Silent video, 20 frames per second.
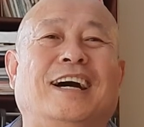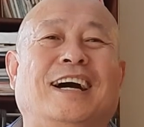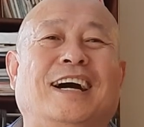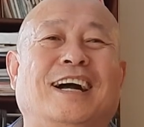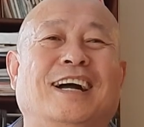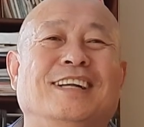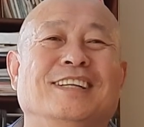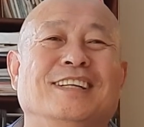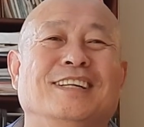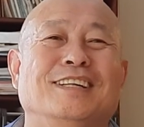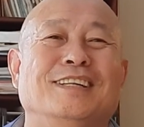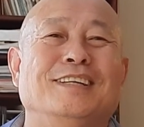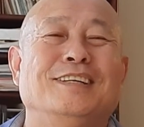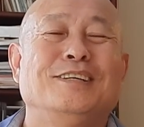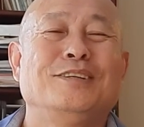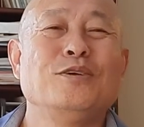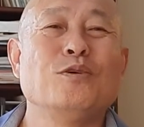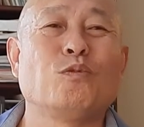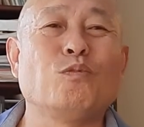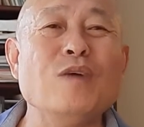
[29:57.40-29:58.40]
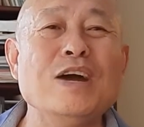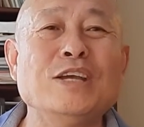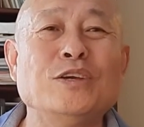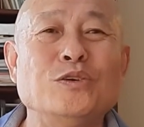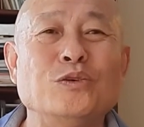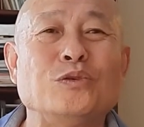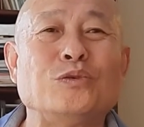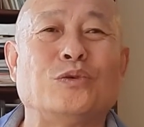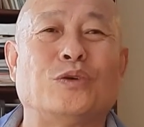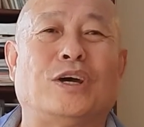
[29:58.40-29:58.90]
哈，你
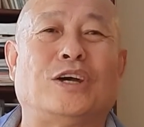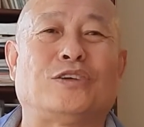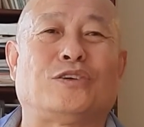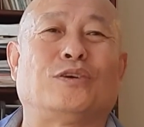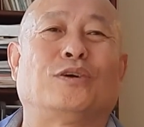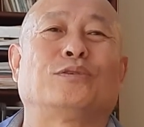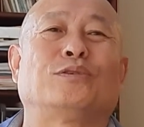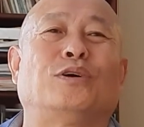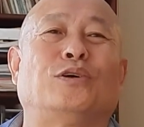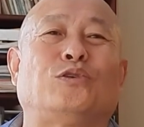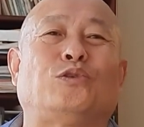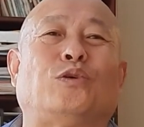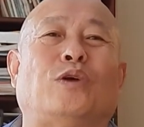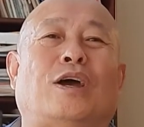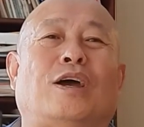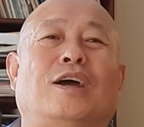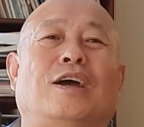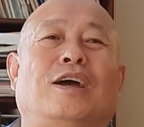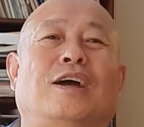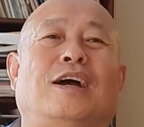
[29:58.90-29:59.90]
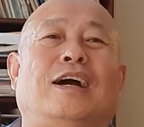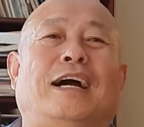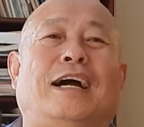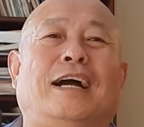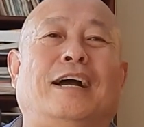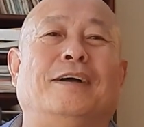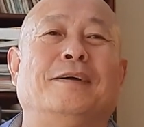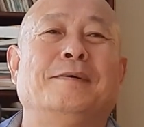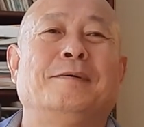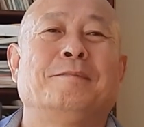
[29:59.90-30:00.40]
问学叫做噱
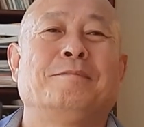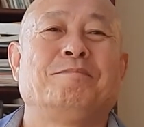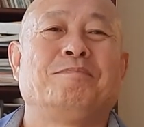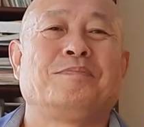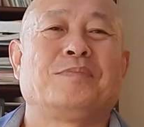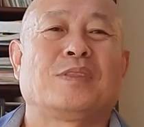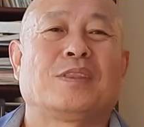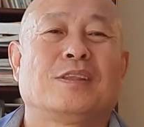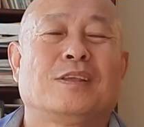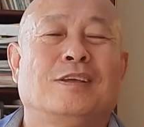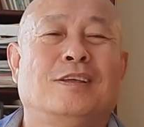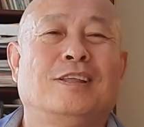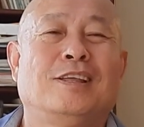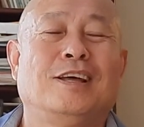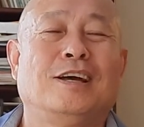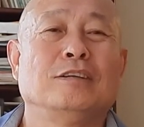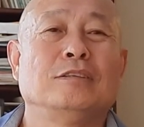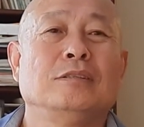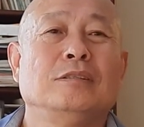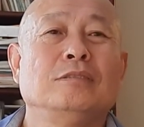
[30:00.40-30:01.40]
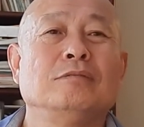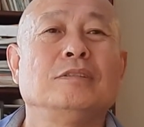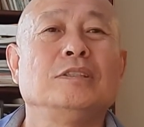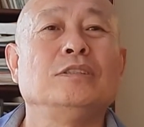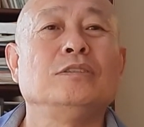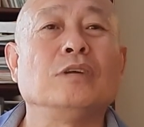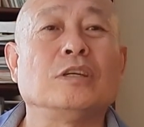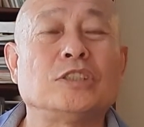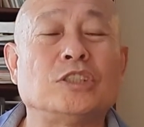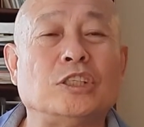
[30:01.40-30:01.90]
啊，哼，因为
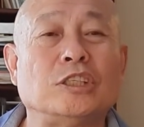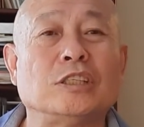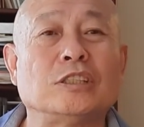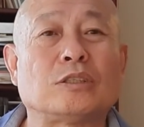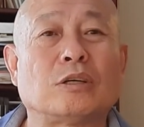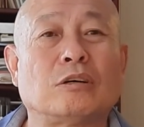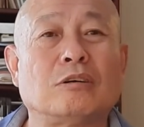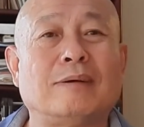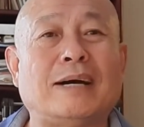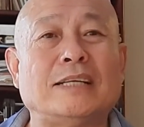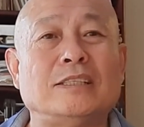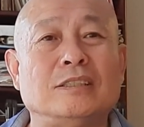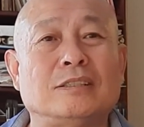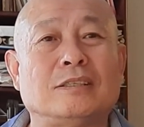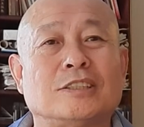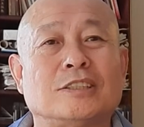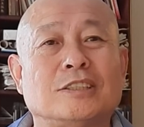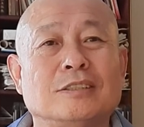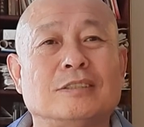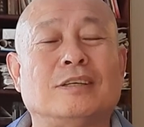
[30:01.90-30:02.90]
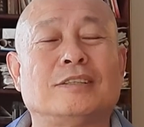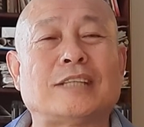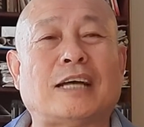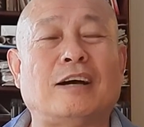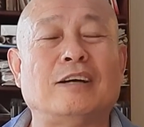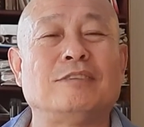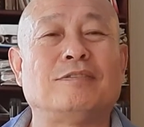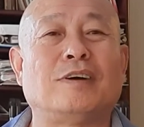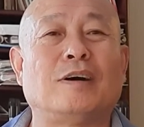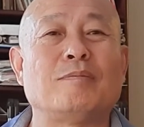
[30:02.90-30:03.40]
你要起个头啊，你知道
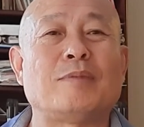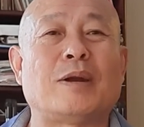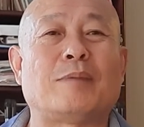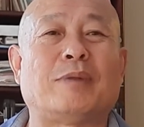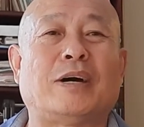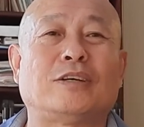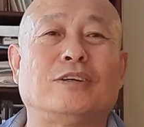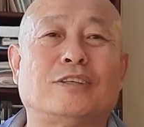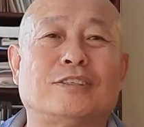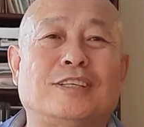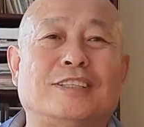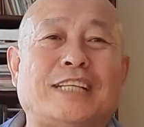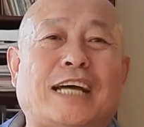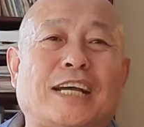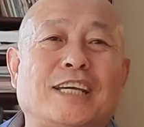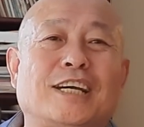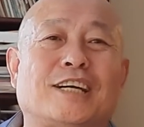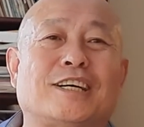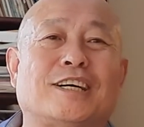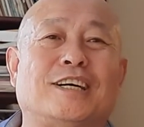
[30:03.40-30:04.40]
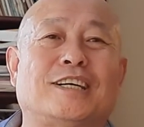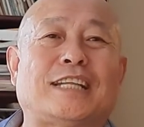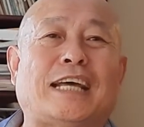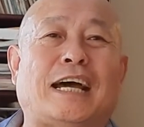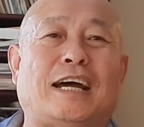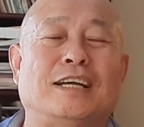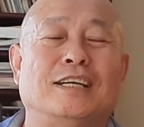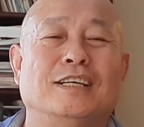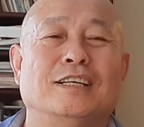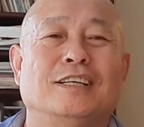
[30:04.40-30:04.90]
哪一方面嘛，要上哪一科的，
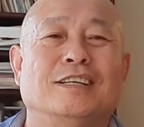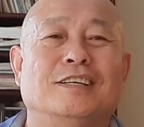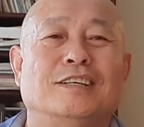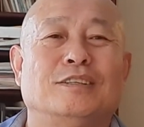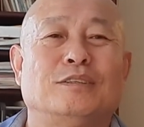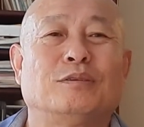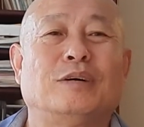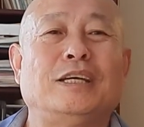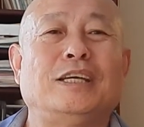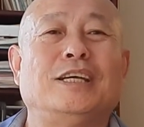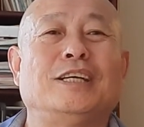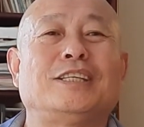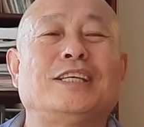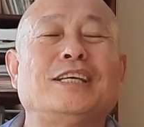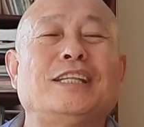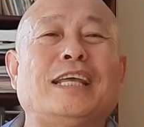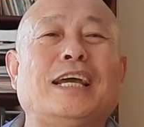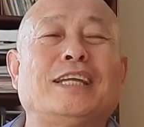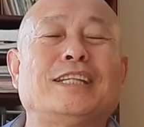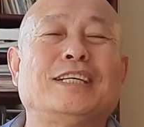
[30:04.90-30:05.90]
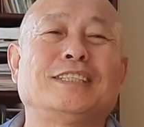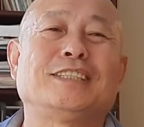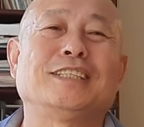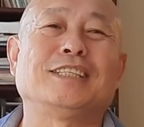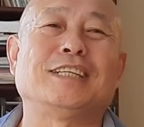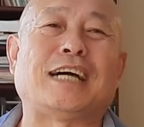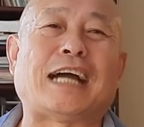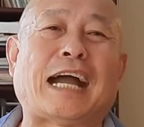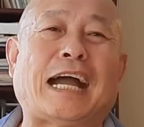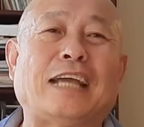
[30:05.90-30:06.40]
所以今天呢，这
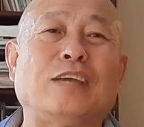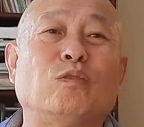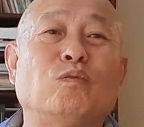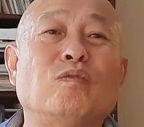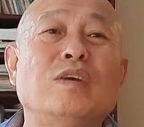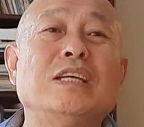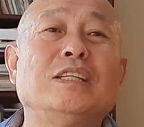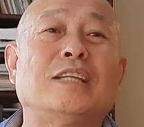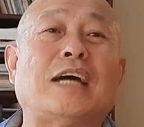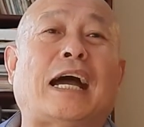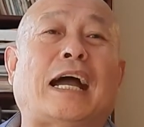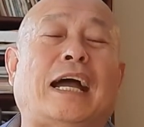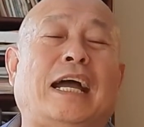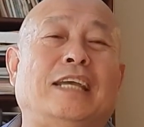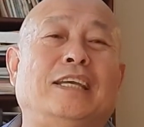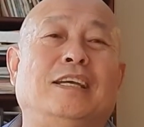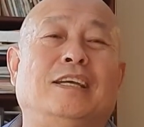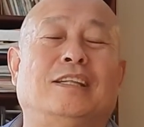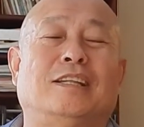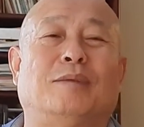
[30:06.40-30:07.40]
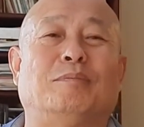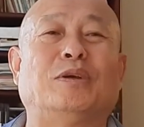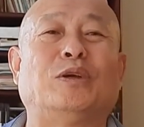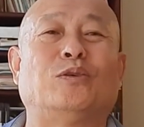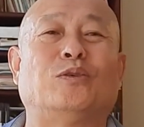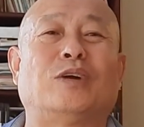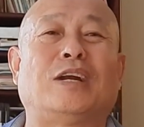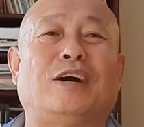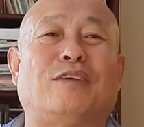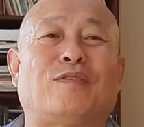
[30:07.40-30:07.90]
个含问的含义呢没
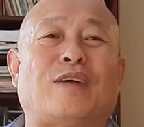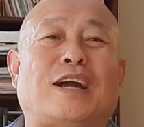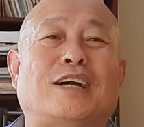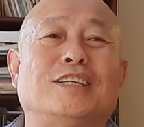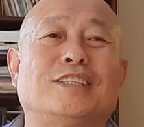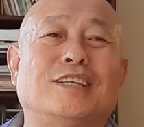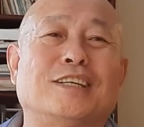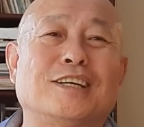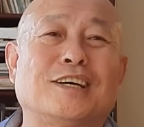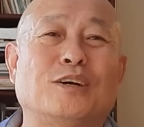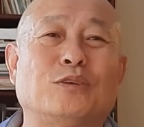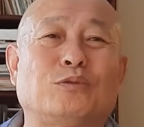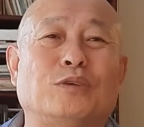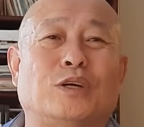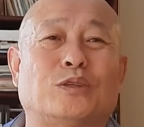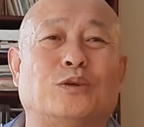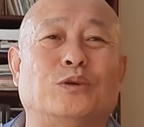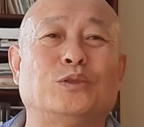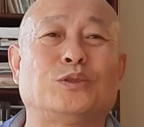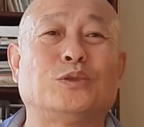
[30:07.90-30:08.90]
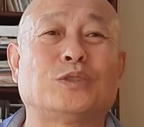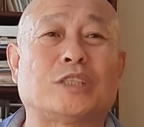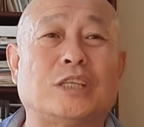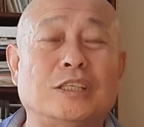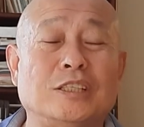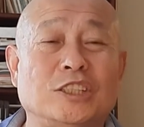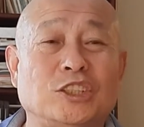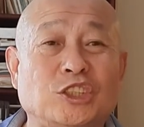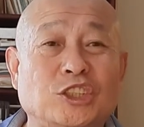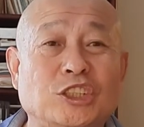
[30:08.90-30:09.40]
有了，反而成了个噱头，就
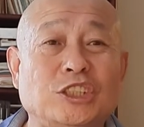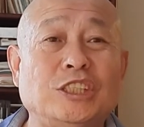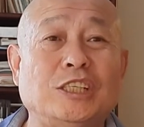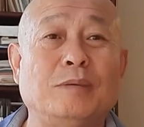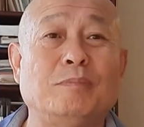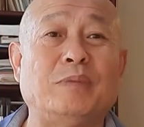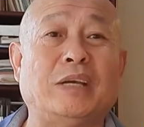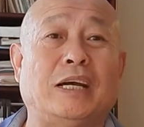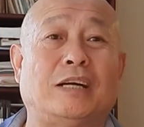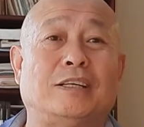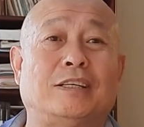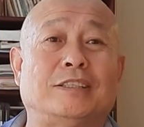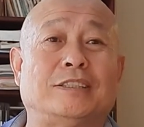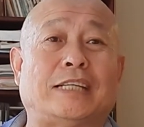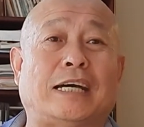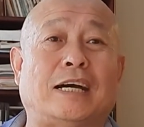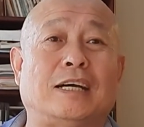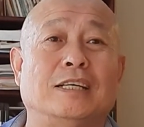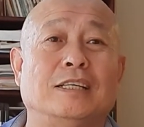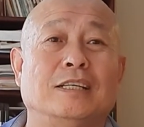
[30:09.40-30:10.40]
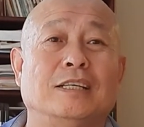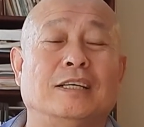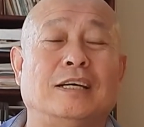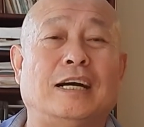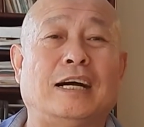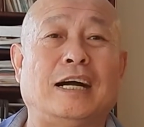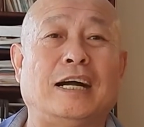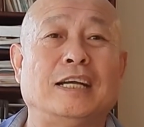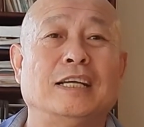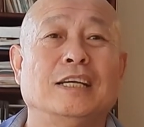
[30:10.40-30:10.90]
成了吸引别人的
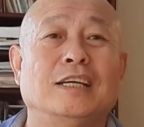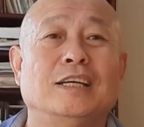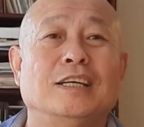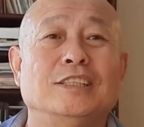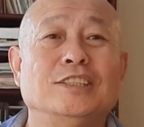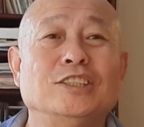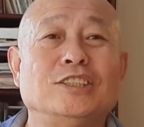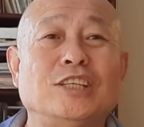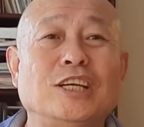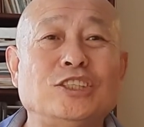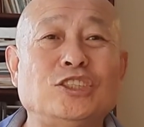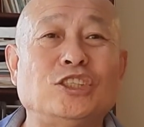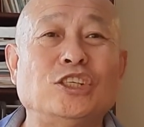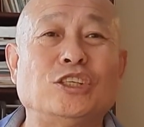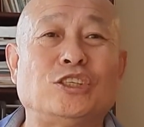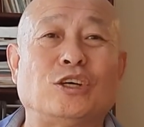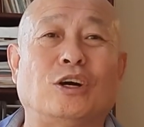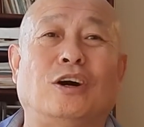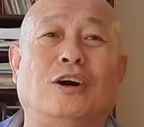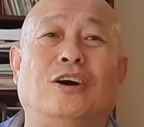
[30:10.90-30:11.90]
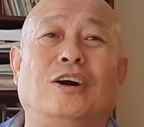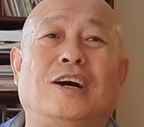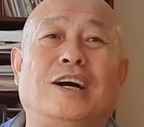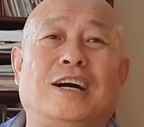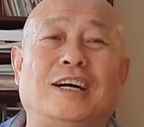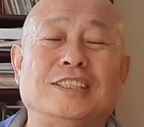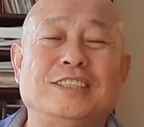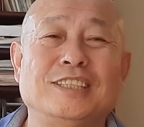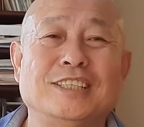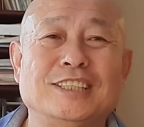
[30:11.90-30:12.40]
啊。一些技巧
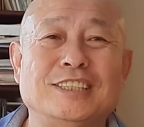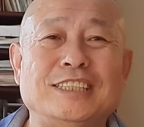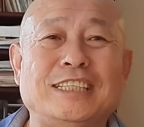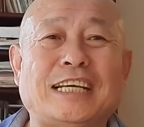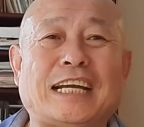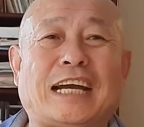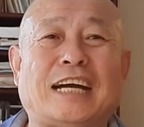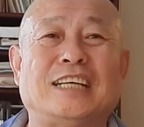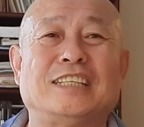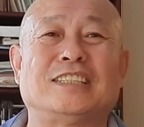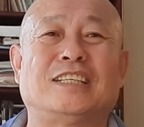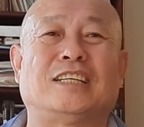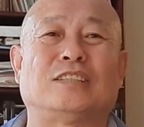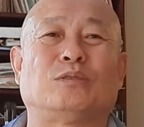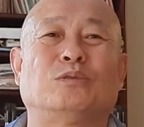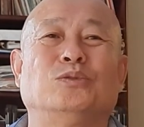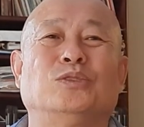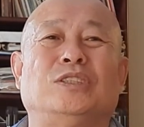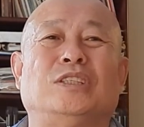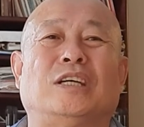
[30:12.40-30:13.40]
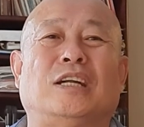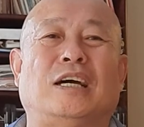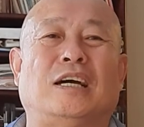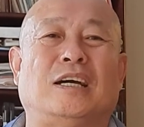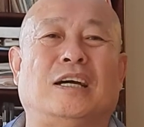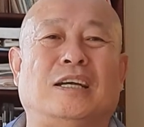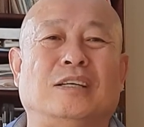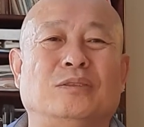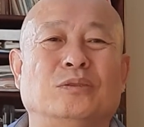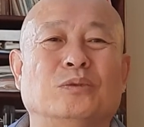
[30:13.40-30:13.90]
啊，一个隐含的东西了
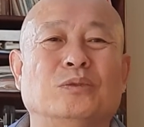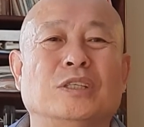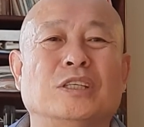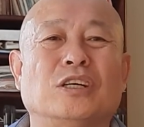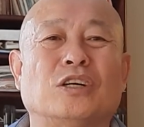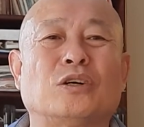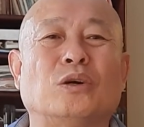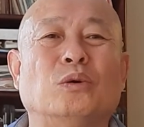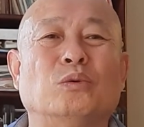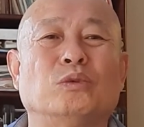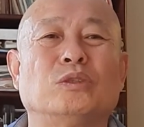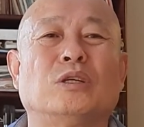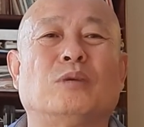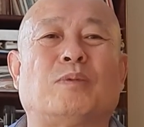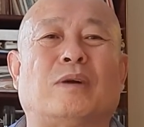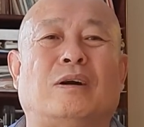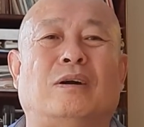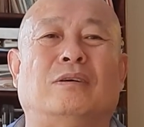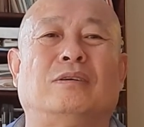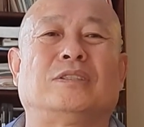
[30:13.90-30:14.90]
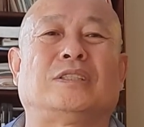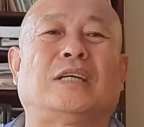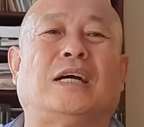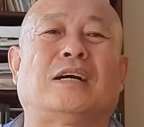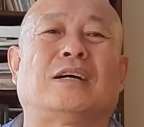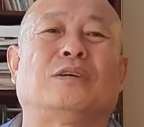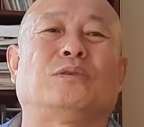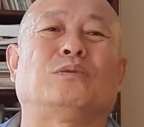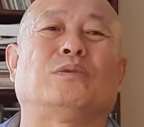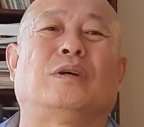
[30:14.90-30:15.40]
啊，有这个口字旁
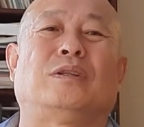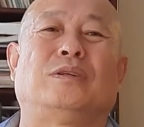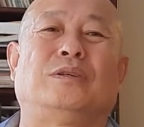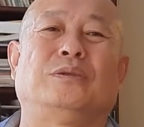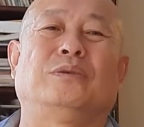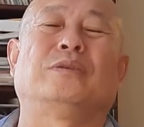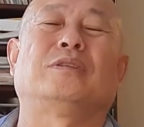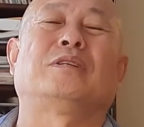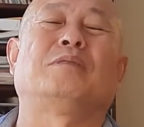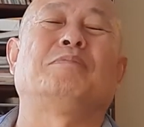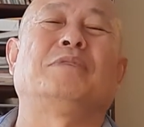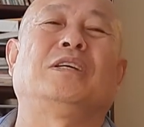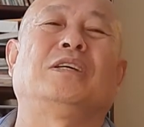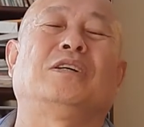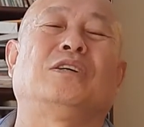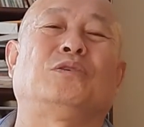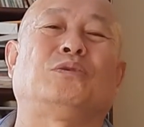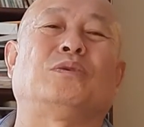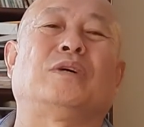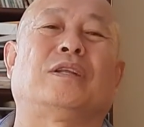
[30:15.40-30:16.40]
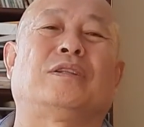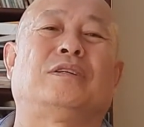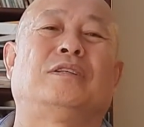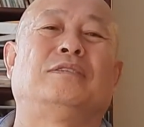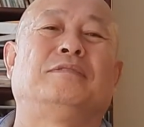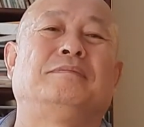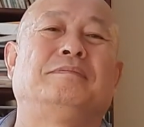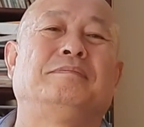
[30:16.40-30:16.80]
加个穴字，有这么一个穴字，